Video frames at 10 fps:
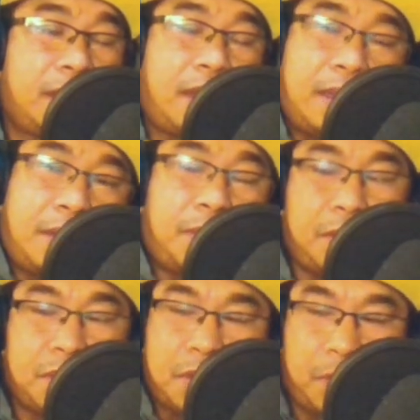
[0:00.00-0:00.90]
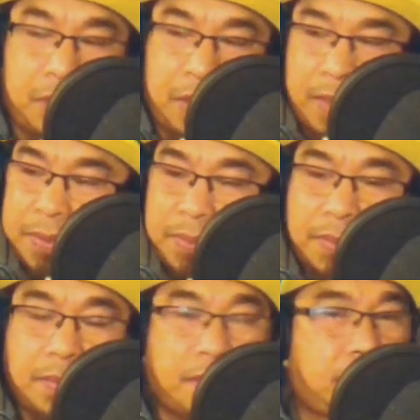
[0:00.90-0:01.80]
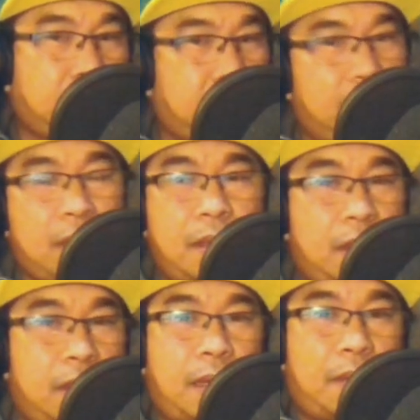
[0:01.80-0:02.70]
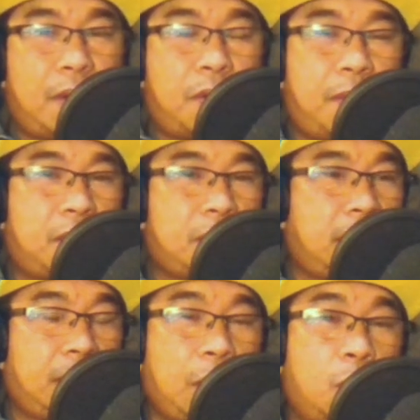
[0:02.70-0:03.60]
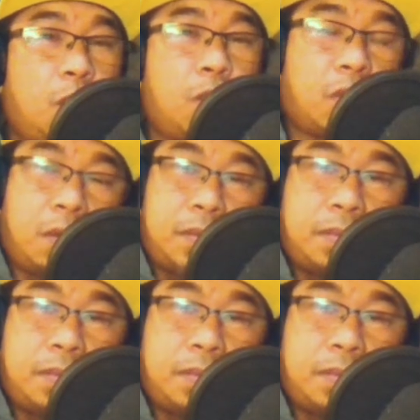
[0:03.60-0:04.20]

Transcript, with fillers: Ay nako po, Diyos ko po naman. Ewan ko ba kung saan hinugot to.